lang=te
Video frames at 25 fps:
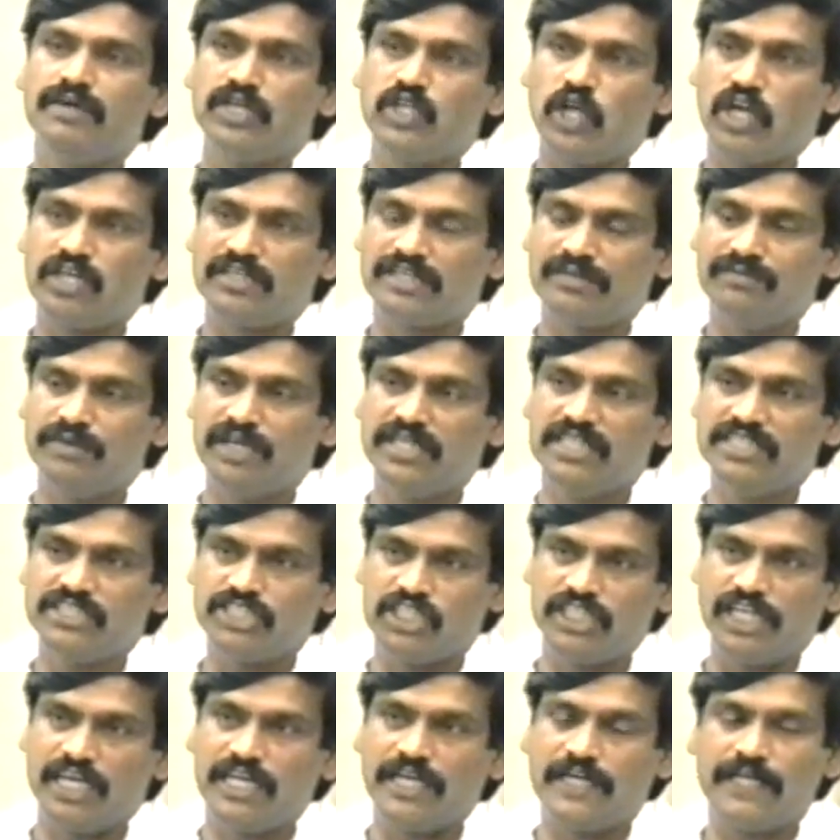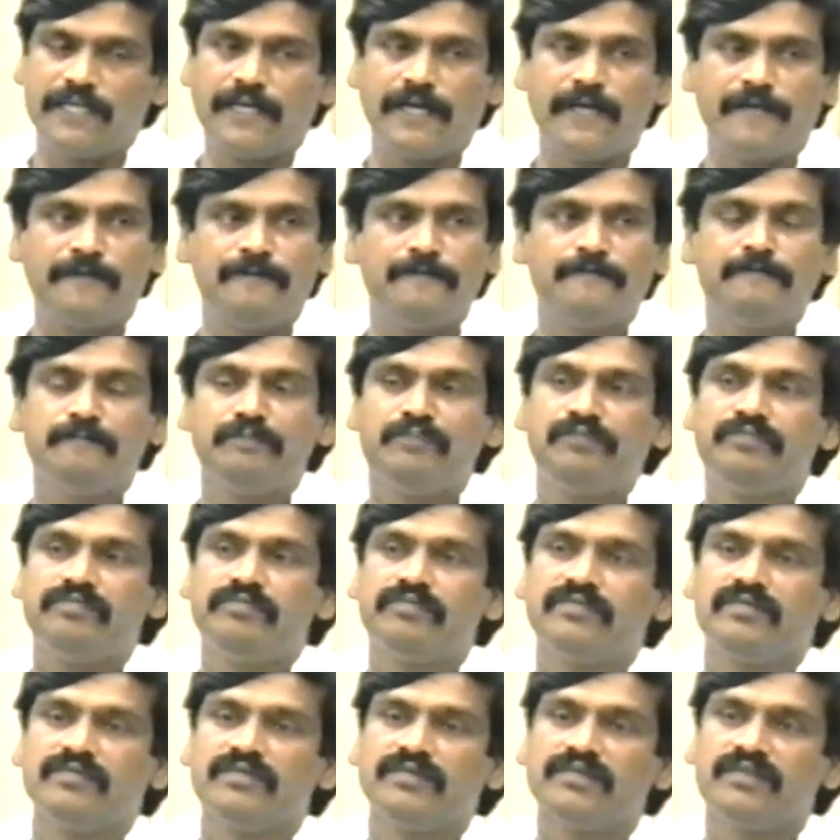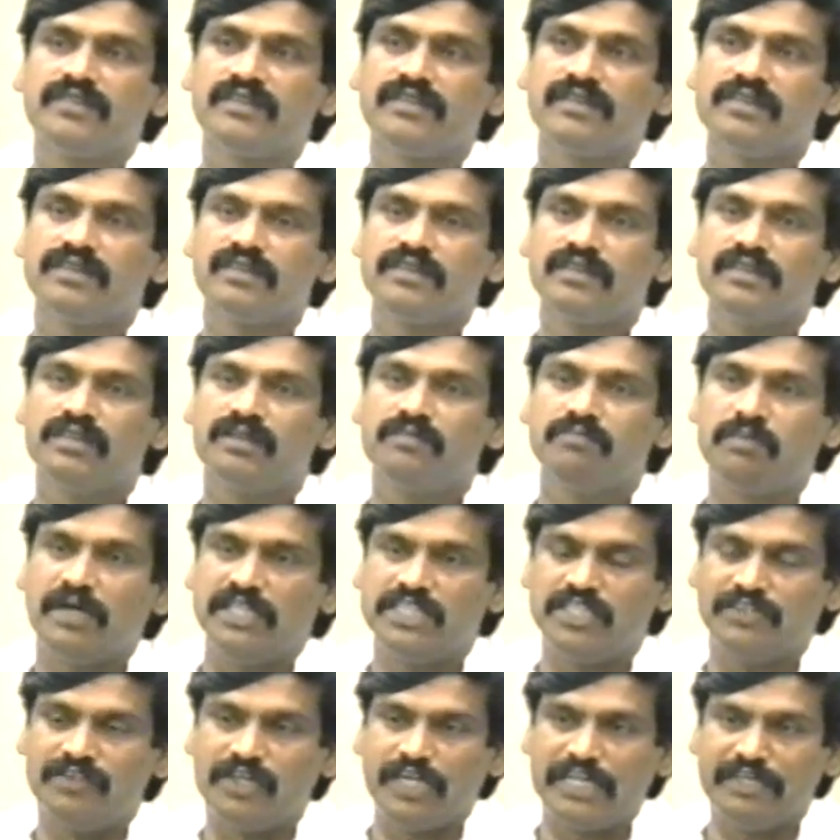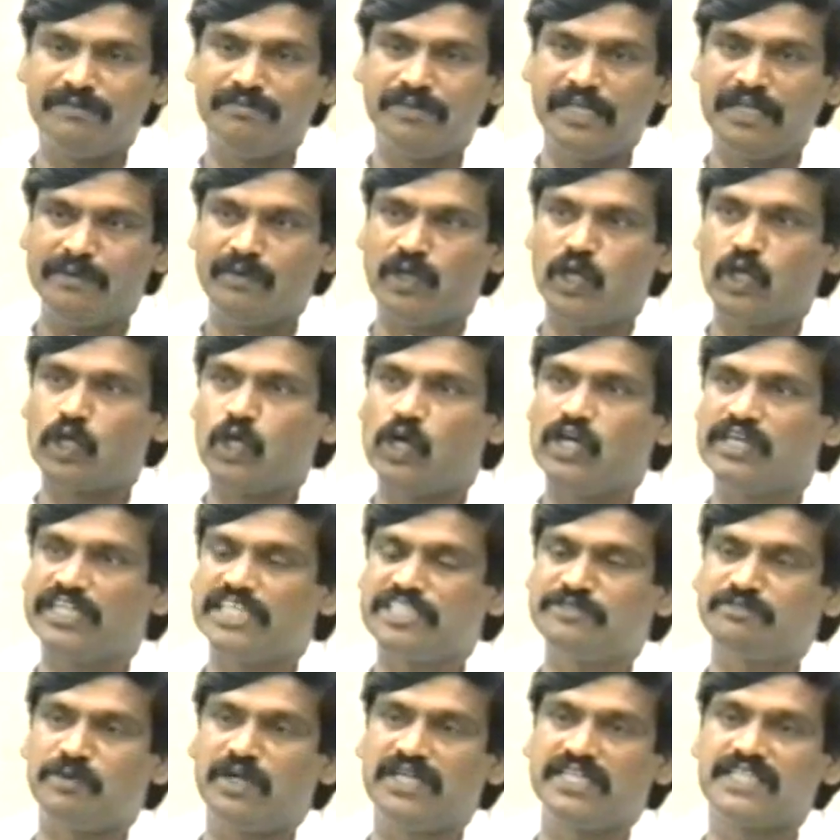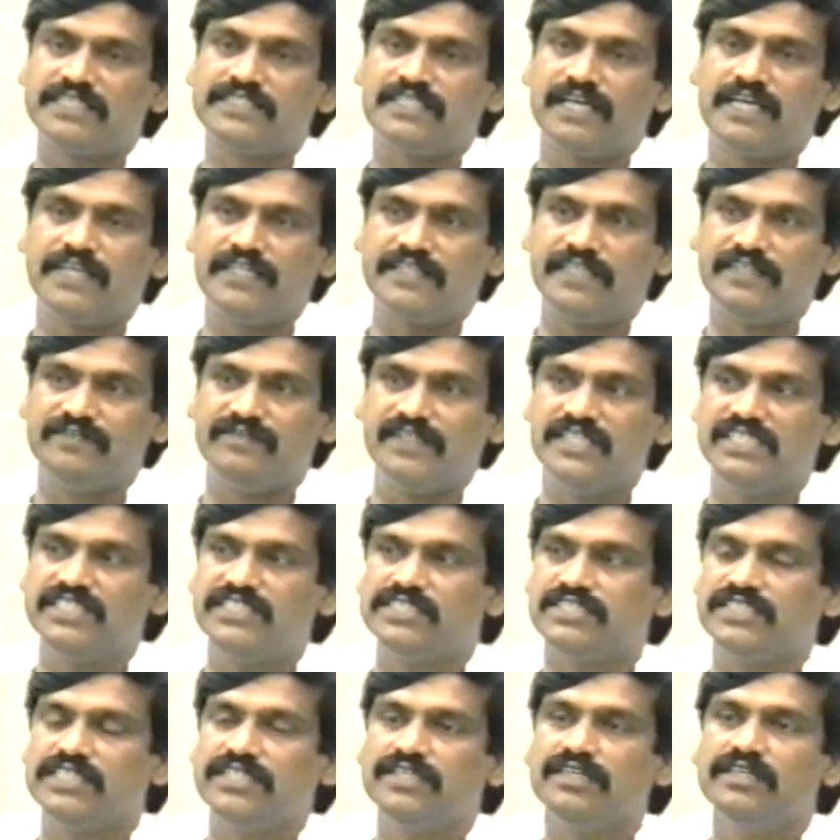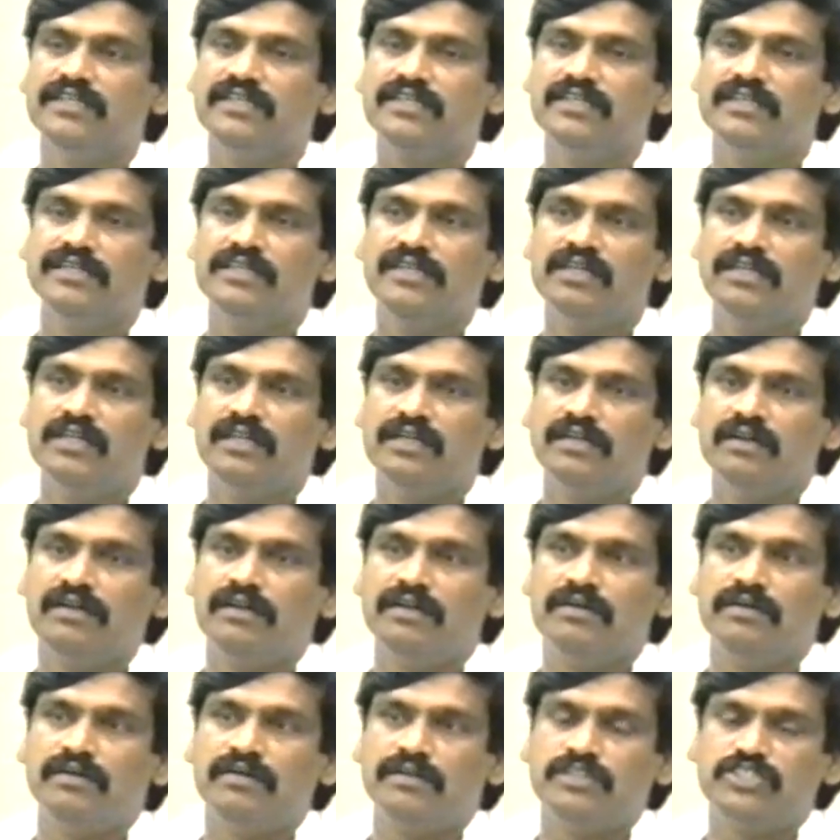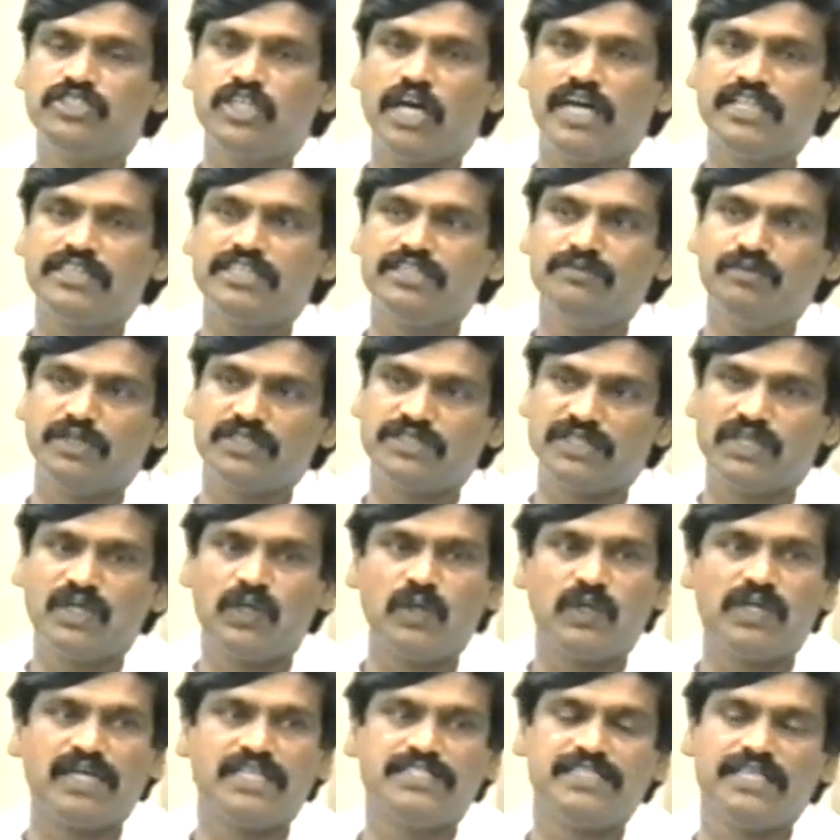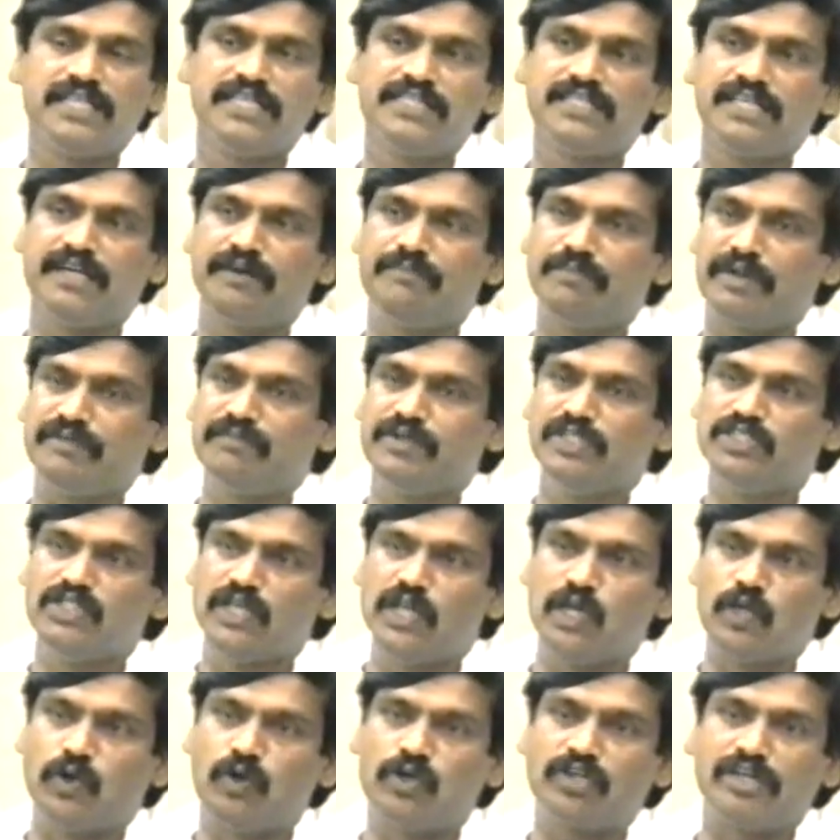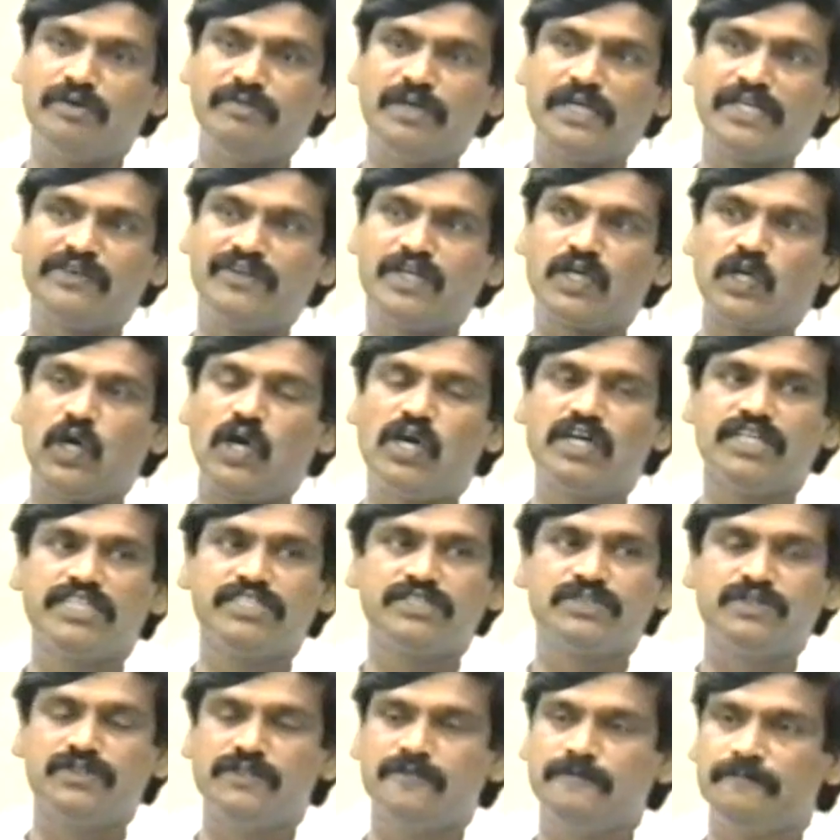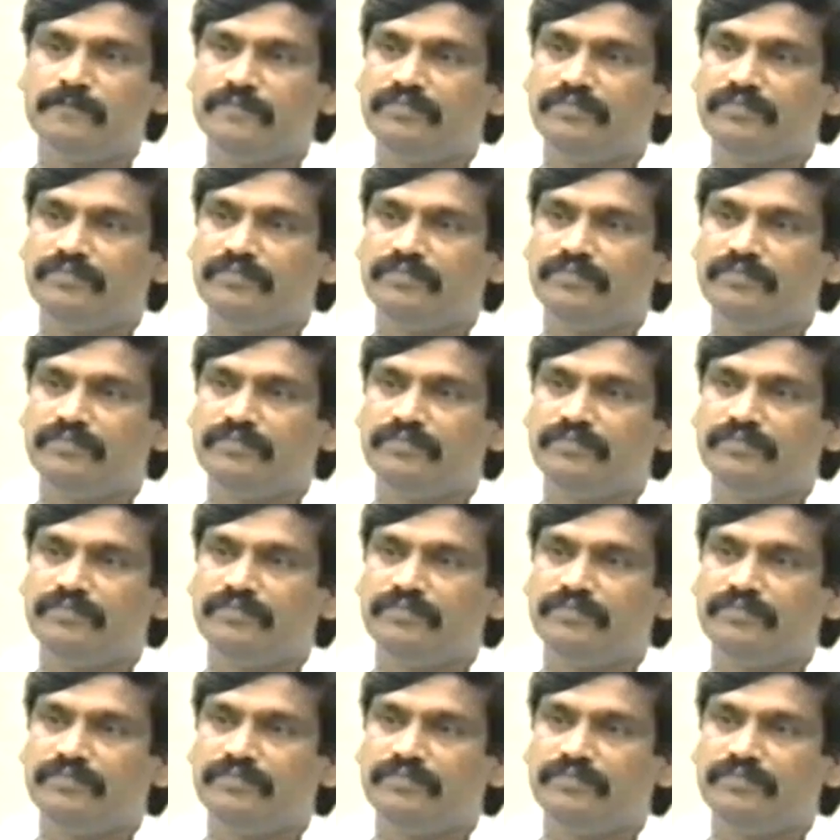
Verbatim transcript: డాక్టర్ మరి చెన్నారెడ్డి గారు పంతొమ్మిది వందల ఎనిమిదిలో కాంగ్రెస్ పార్టీకి సారథ్యం వహించి జాతి మొత్తం కూడా జనతా ప్రపంచంలో కొట్టుకున్నటువంటి కాంగ్రెస్ను